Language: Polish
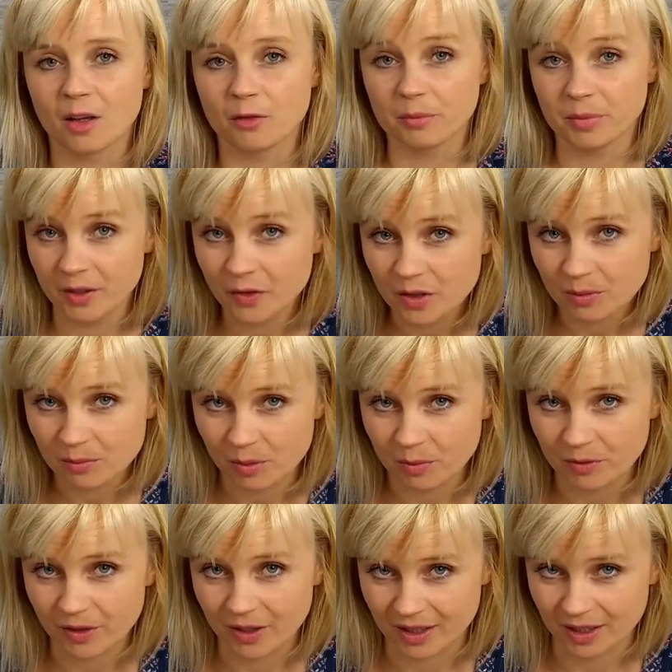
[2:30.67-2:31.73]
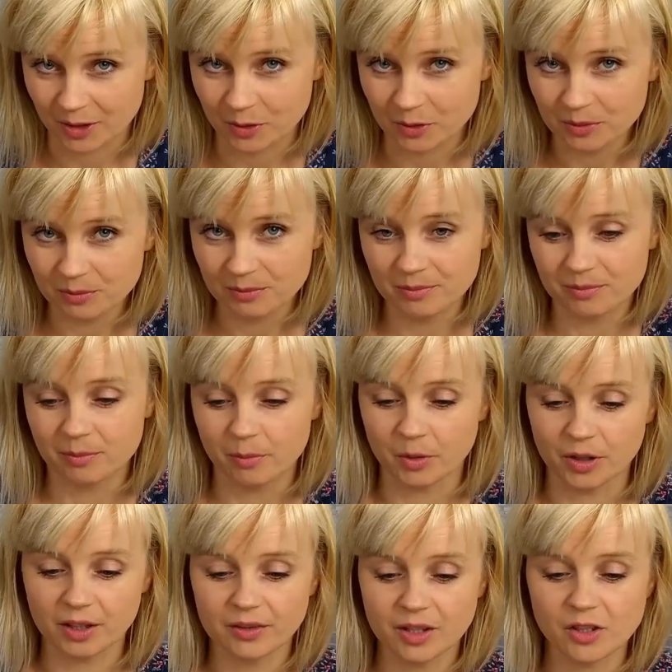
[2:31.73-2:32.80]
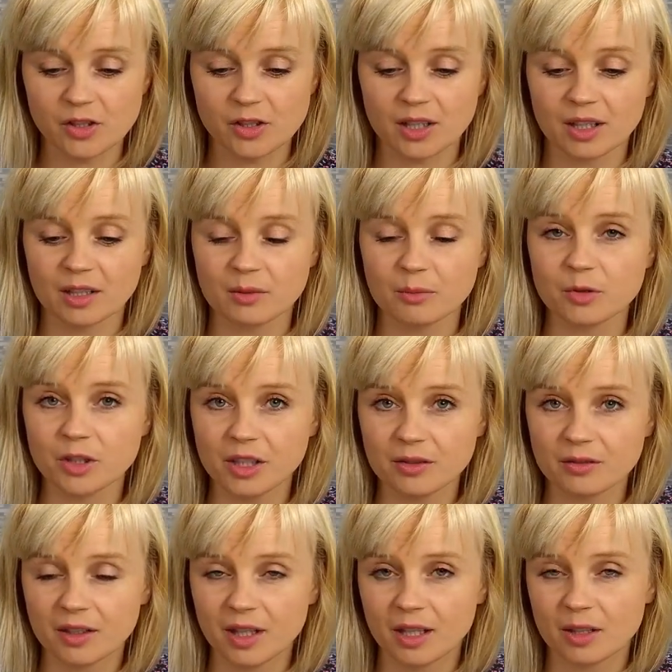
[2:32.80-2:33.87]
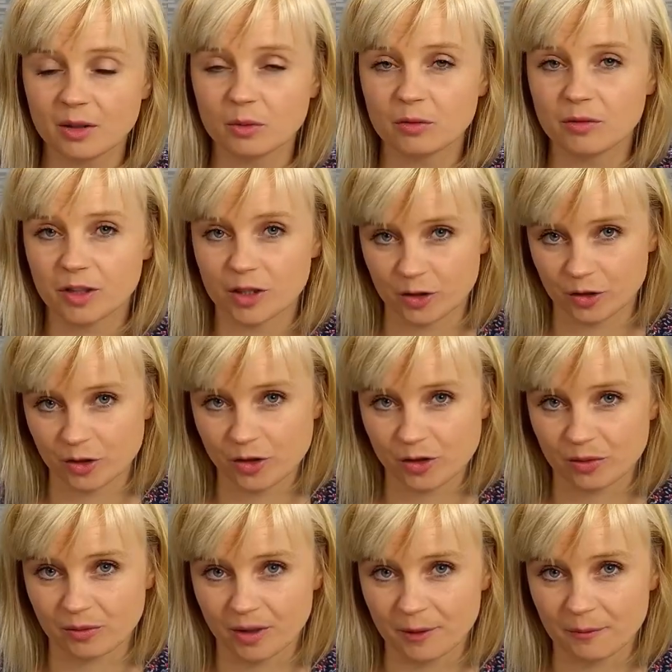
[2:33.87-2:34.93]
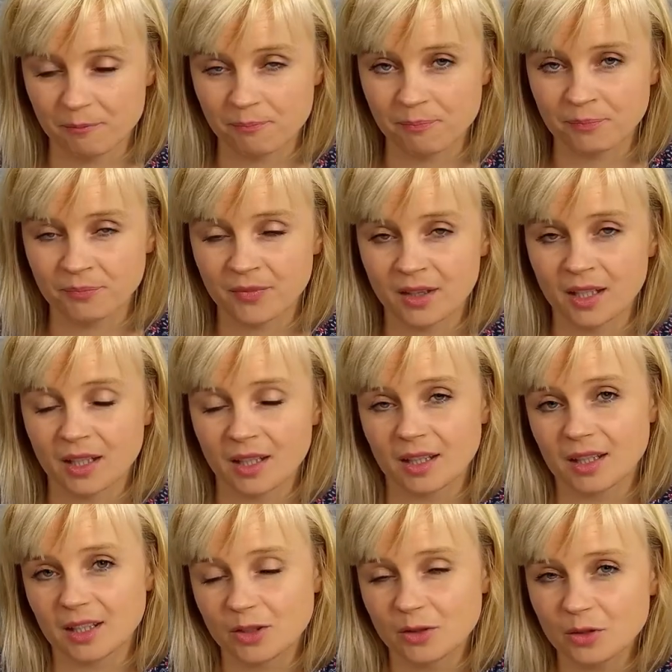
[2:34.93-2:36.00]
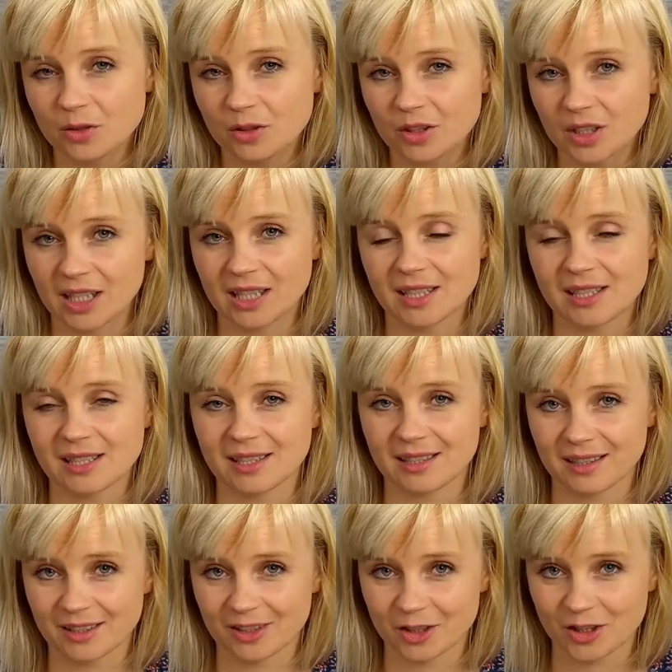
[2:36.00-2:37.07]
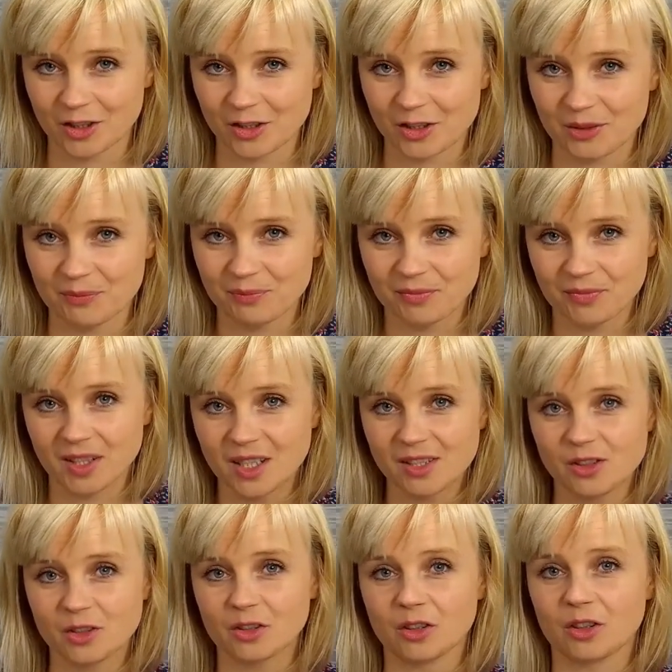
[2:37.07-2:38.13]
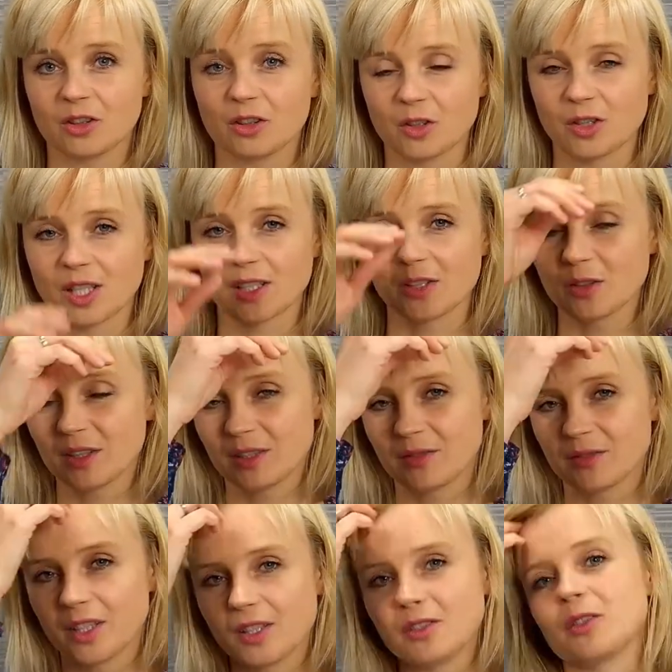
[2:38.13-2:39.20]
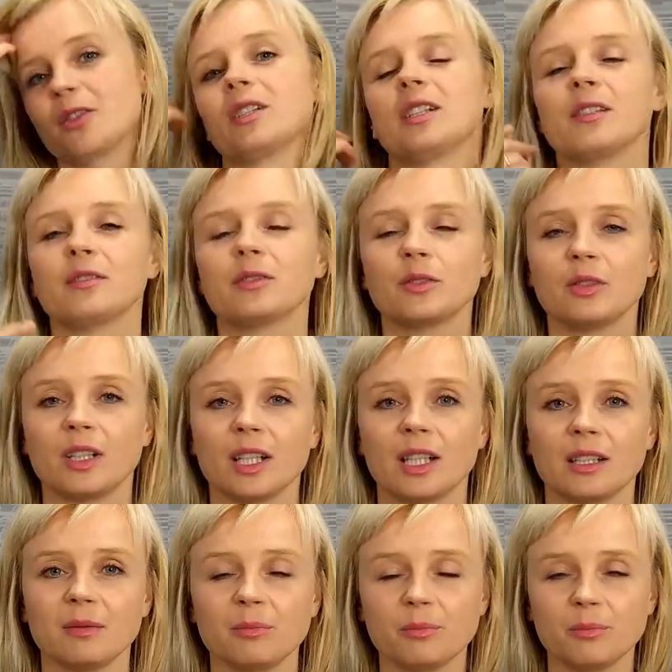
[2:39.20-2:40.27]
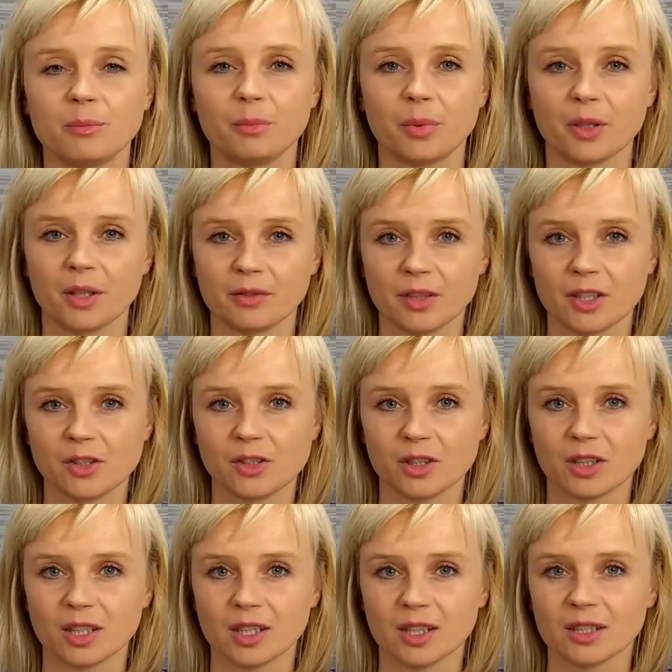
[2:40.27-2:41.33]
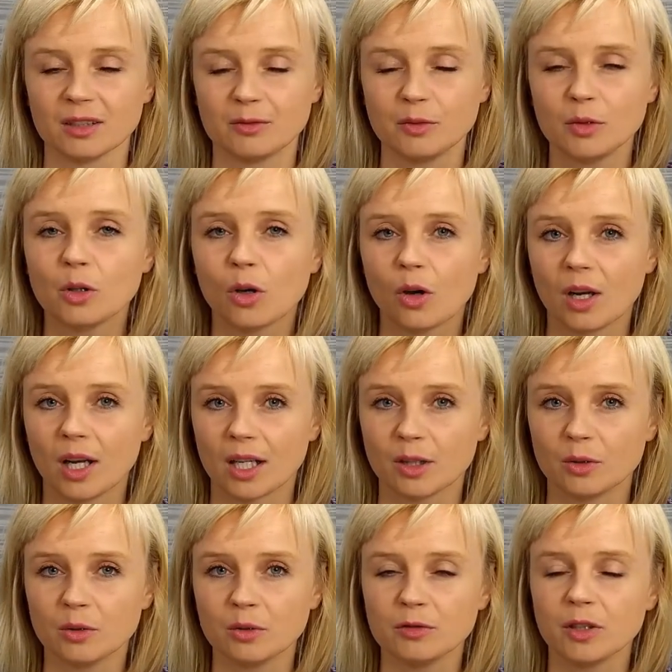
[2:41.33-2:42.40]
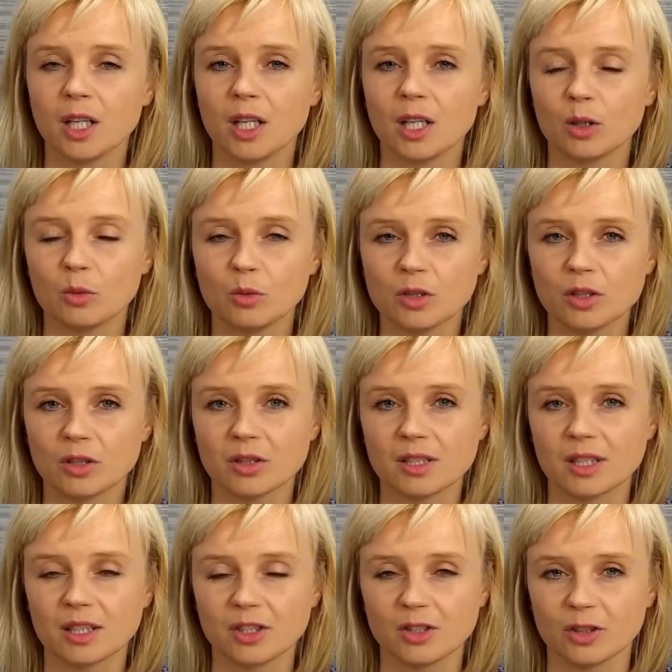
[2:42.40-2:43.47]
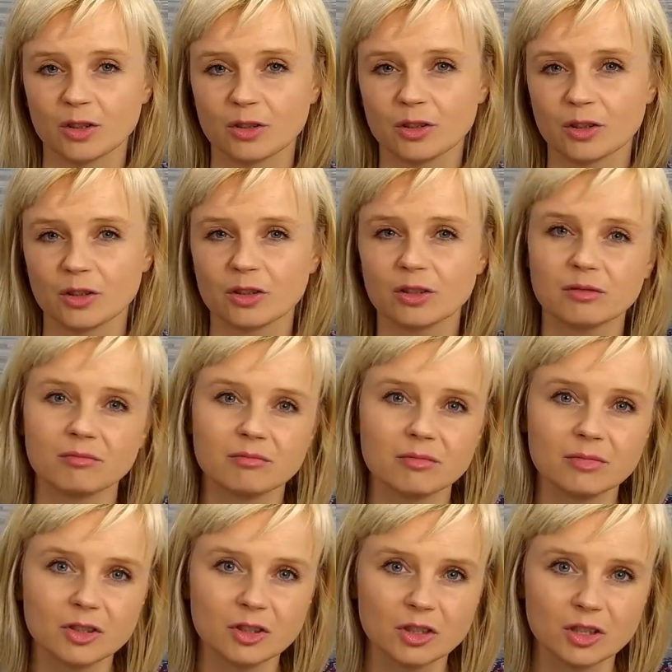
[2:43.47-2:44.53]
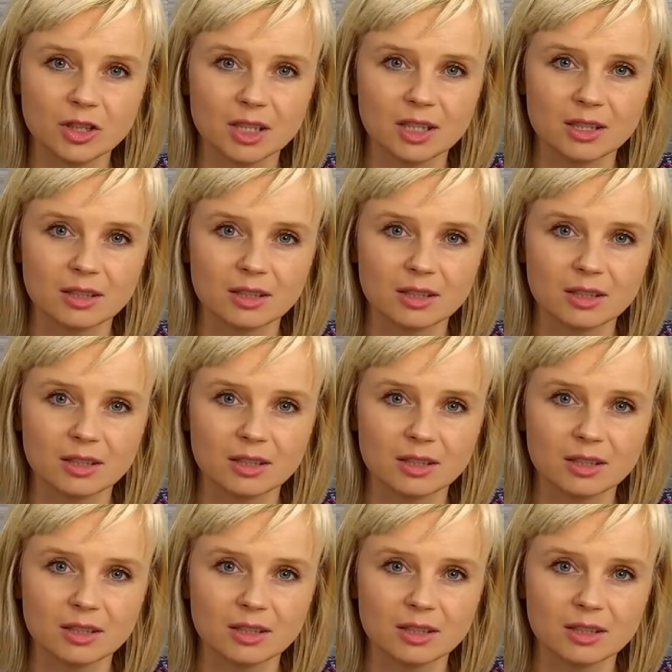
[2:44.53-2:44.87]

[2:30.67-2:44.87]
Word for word: W pierwszym opowiadaniu pojawia się przerwa uważnościowa. I cóż to jest za narzędzie? Jest ono osadzone w historii, w której pojawia się dwóch kolegów kłócących się o to, czy